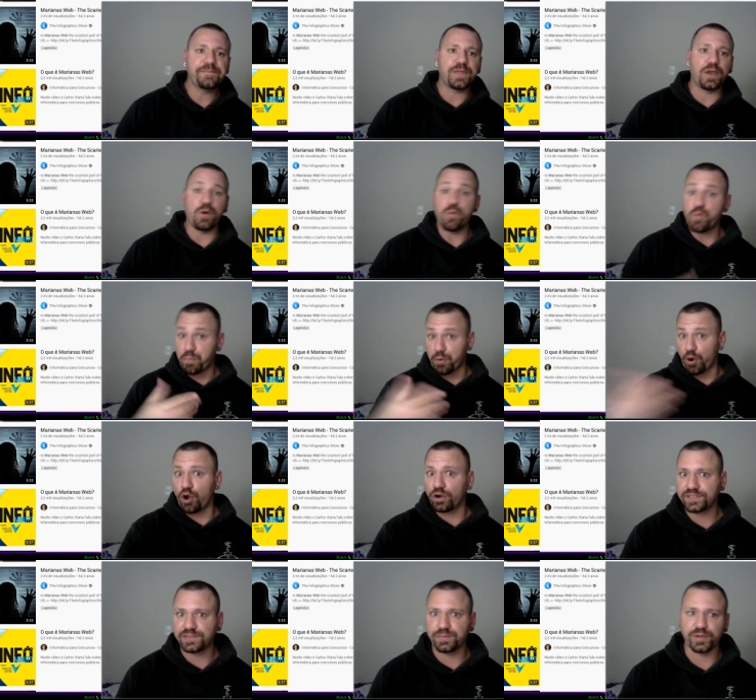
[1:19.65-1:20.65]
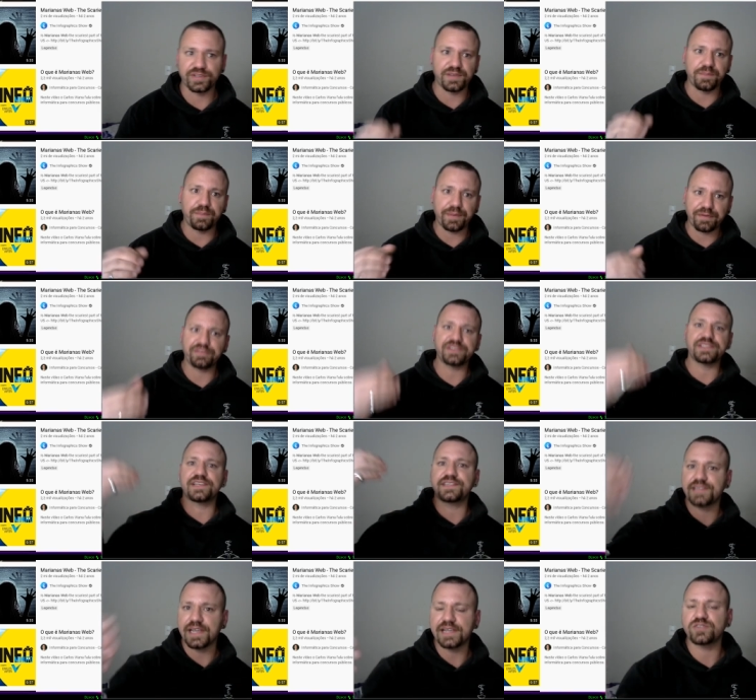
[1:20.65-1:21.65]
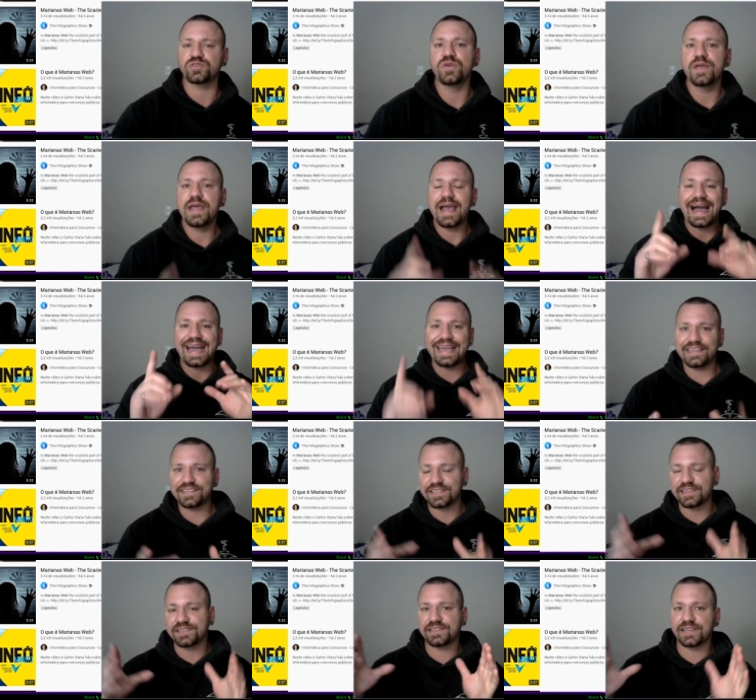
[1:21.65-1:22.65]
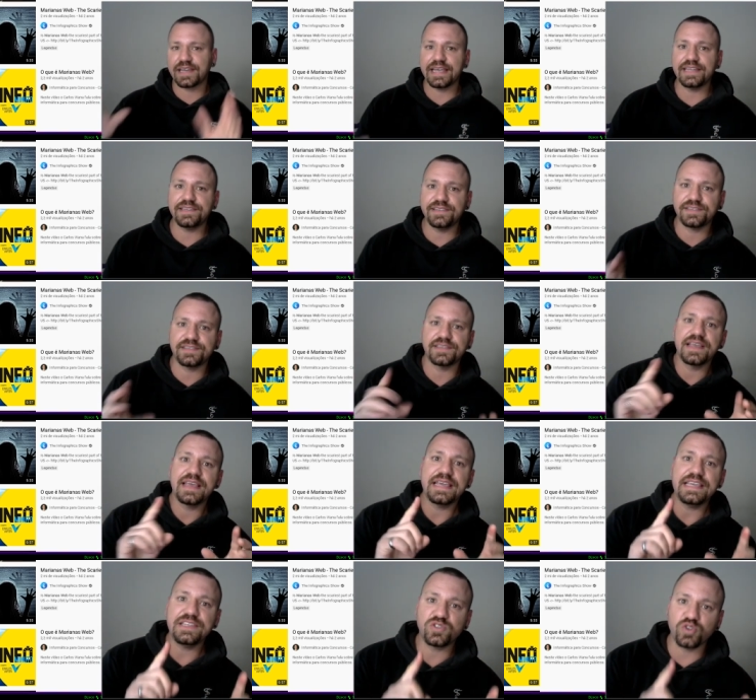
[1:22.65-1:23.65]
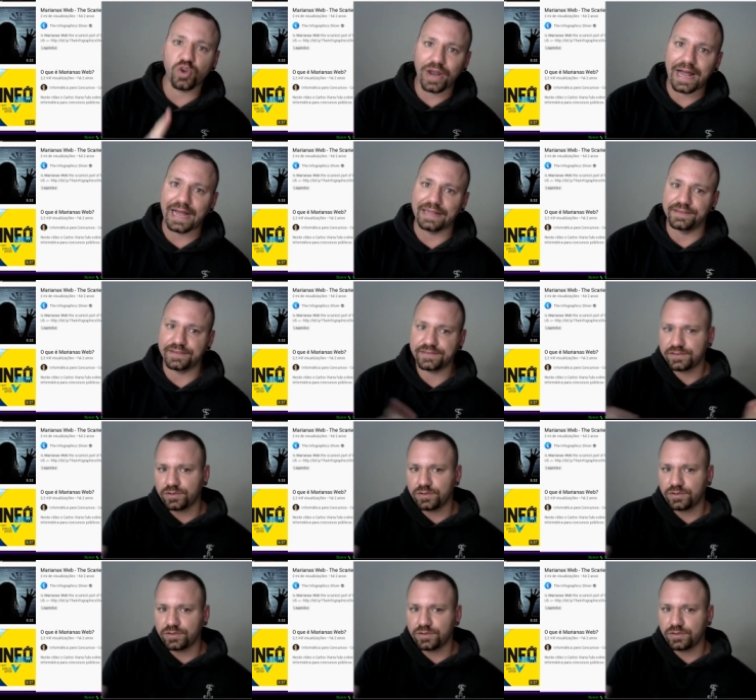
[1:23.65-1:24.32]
é um proxy, por exemplo, para fazer acesso a essas redes isoladas.